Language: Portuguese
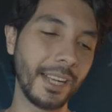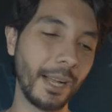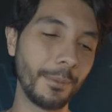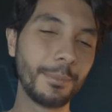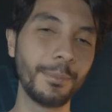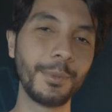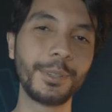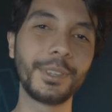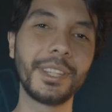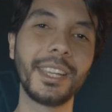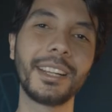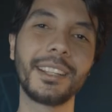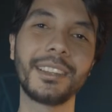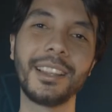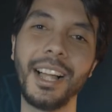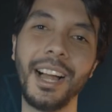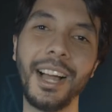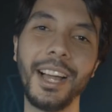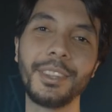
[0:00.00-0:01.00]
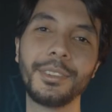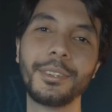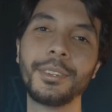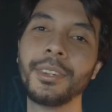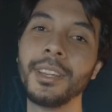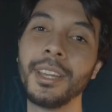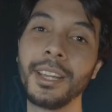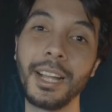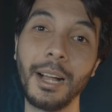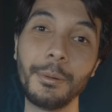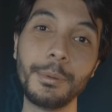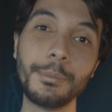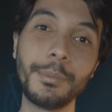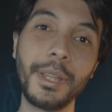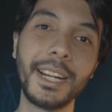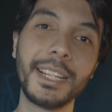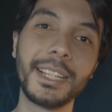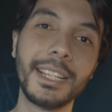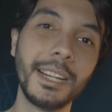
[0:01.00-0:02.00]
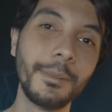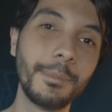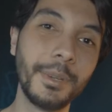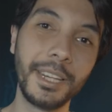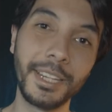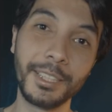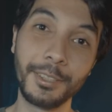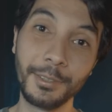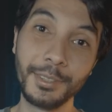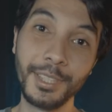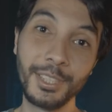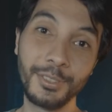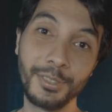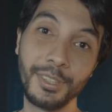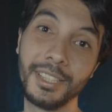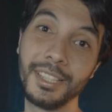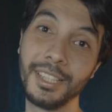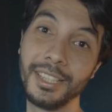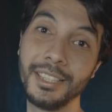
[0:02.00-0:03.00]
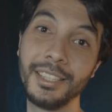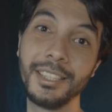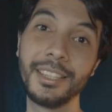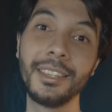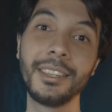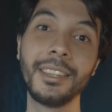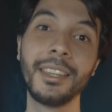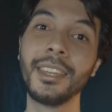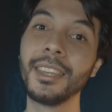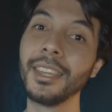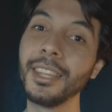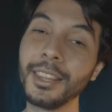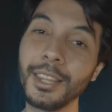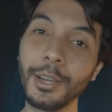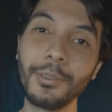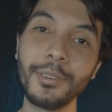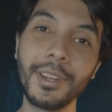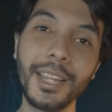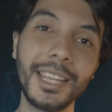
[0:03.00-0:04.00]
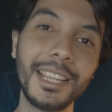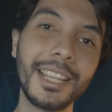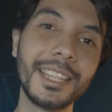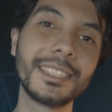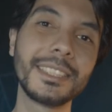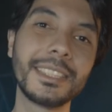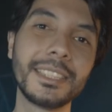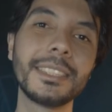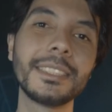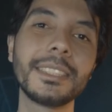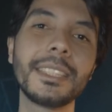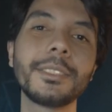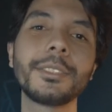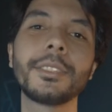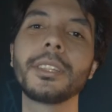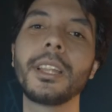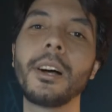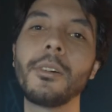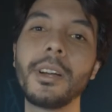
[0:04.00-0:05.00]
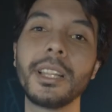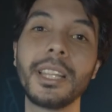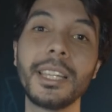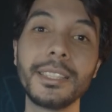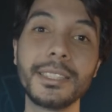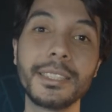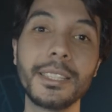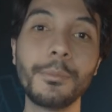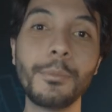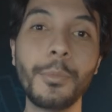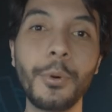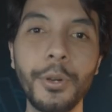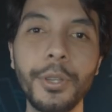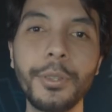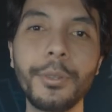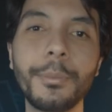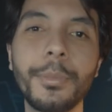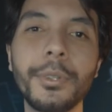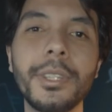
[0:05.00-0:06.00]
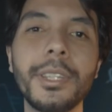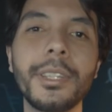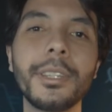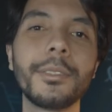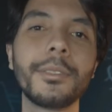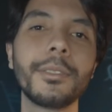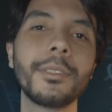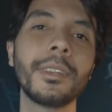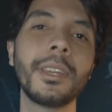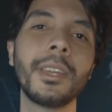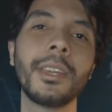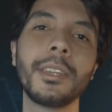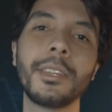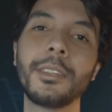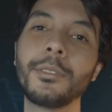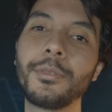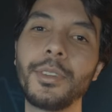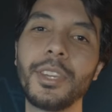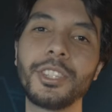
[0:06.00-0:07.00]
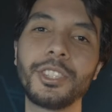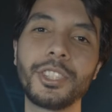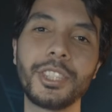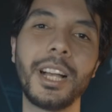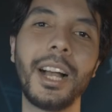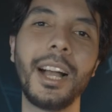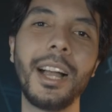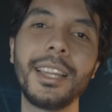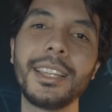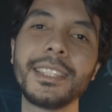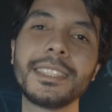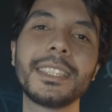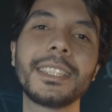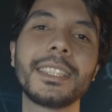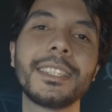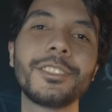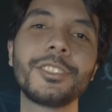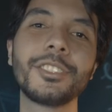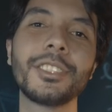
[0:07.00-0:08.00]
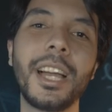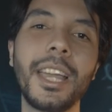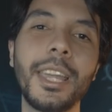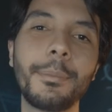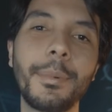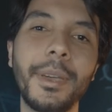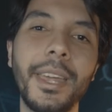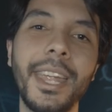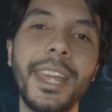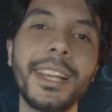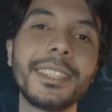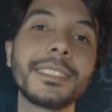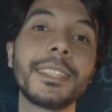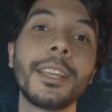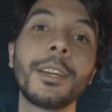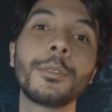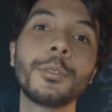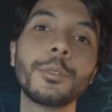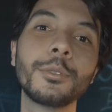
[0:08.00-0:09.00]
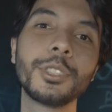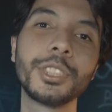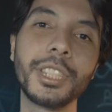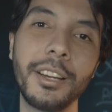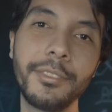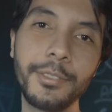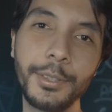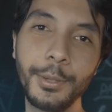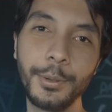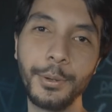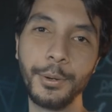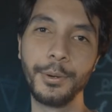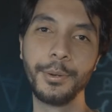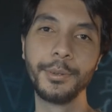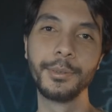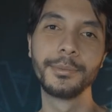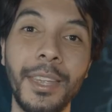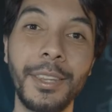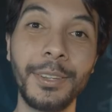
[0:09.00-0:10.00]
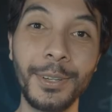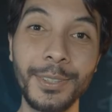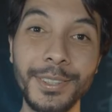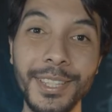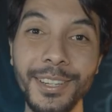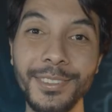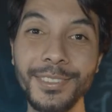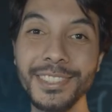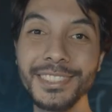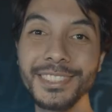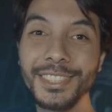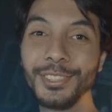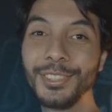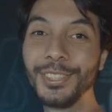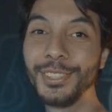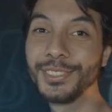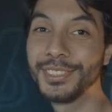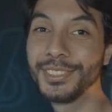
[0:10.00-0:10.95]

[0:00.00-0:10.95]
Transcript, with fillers: cabe meu teclado, cabe minha câmera que eu deixo ela ali. Então ele é sensacional, além de ser muito bonito e fechar esse kit da HyperX com chave de ouro. E outra coisa que eu tenho